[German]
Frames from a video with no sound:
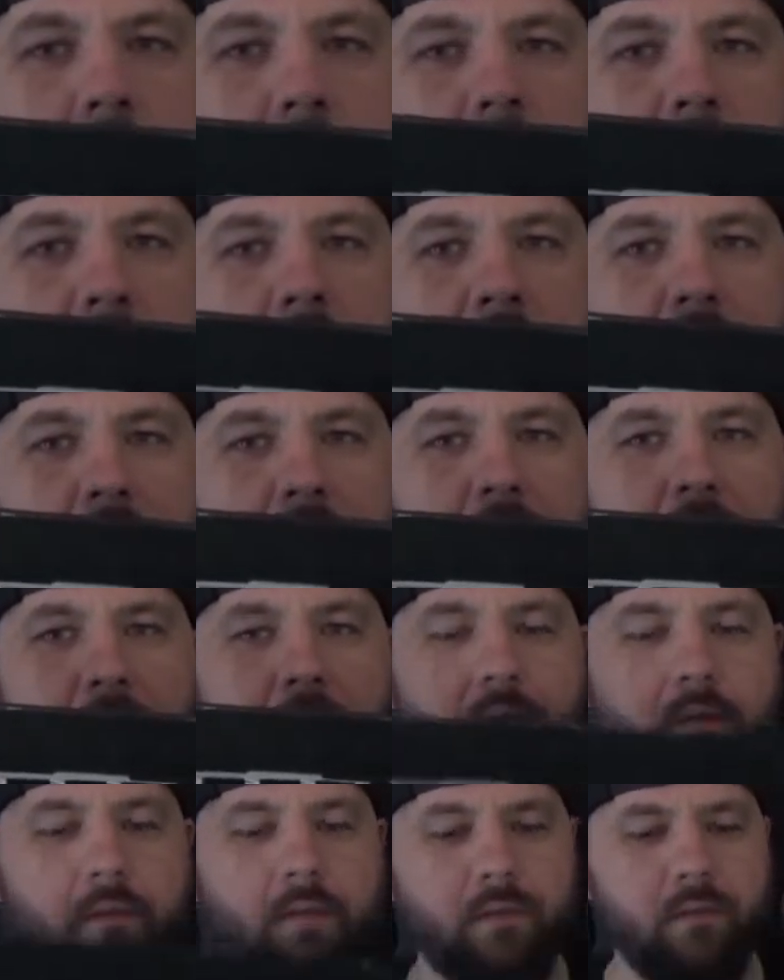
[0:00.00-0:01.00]
es
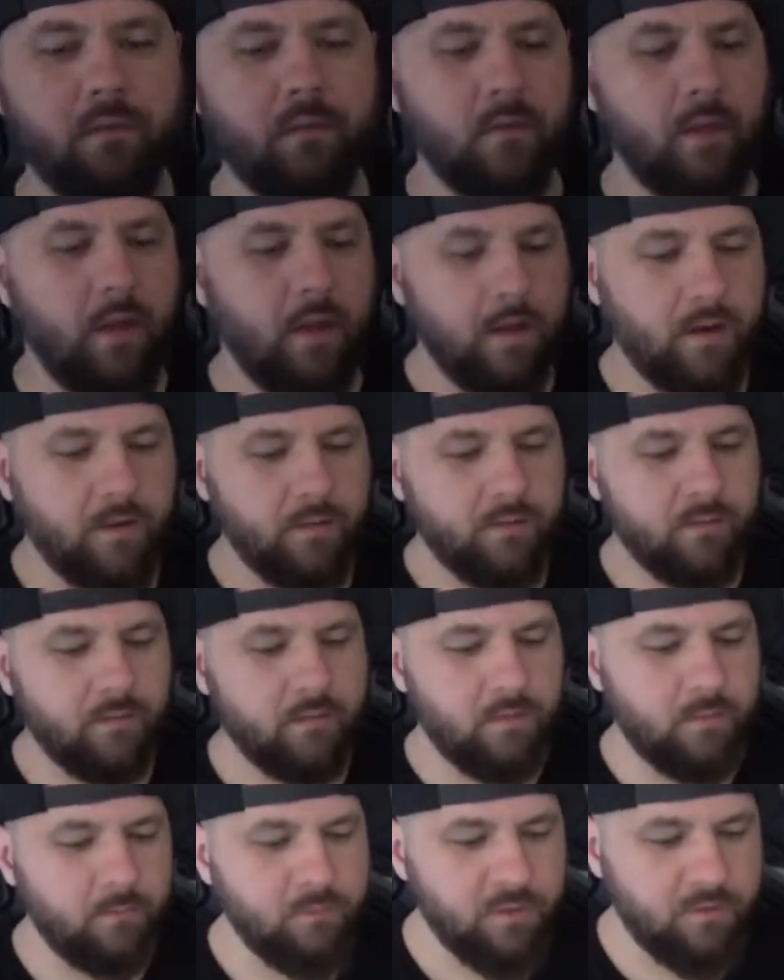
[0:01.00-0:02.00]
ist alles
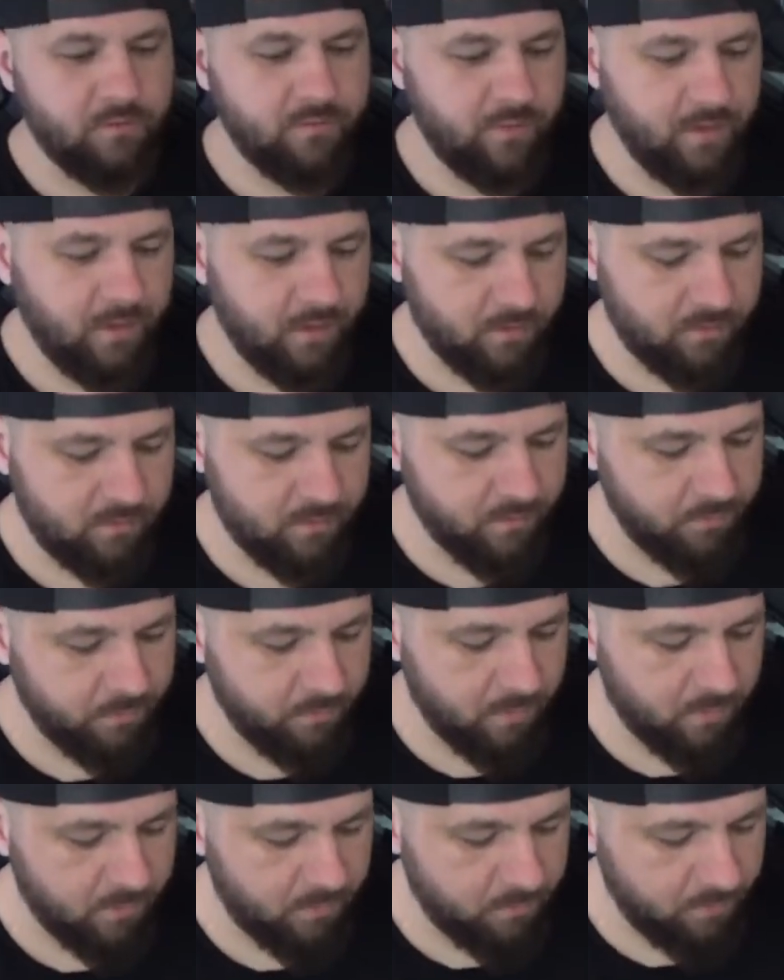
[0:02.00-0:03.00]
ziemlich flach
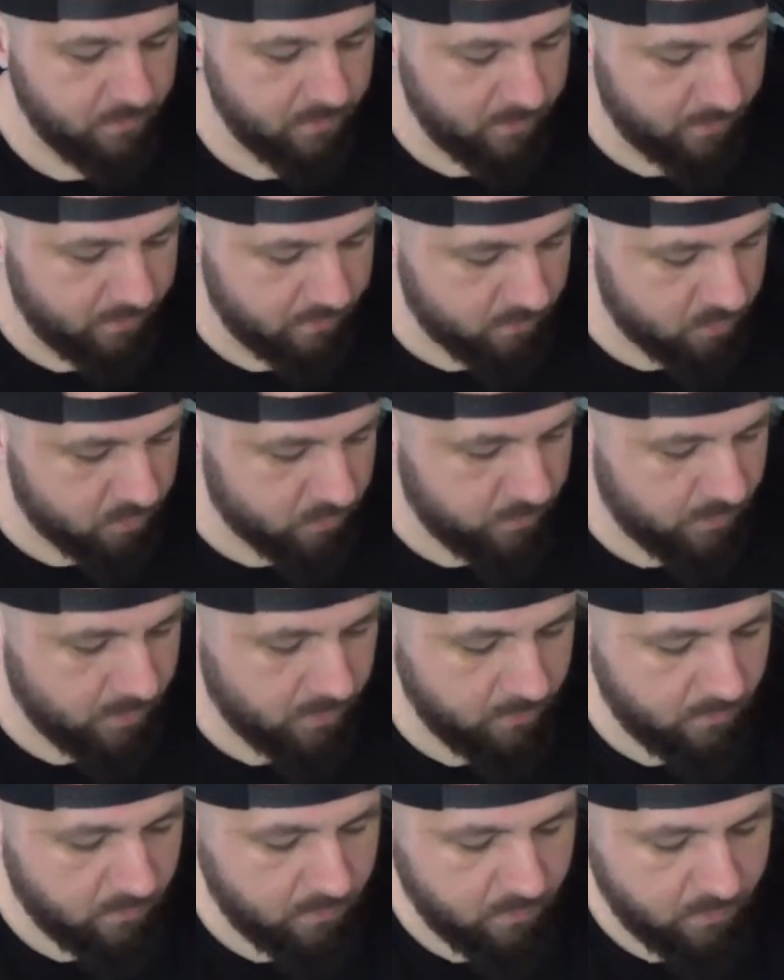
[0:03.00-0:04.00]
diesmal. Ich bin echt
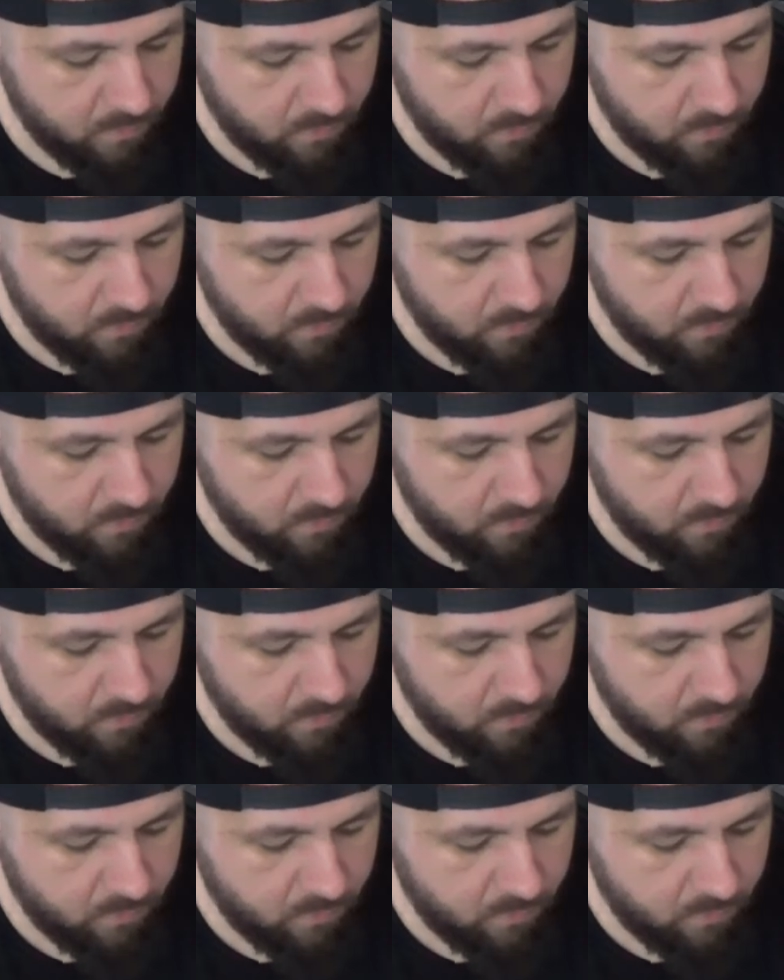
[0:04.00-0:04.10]
gespannt,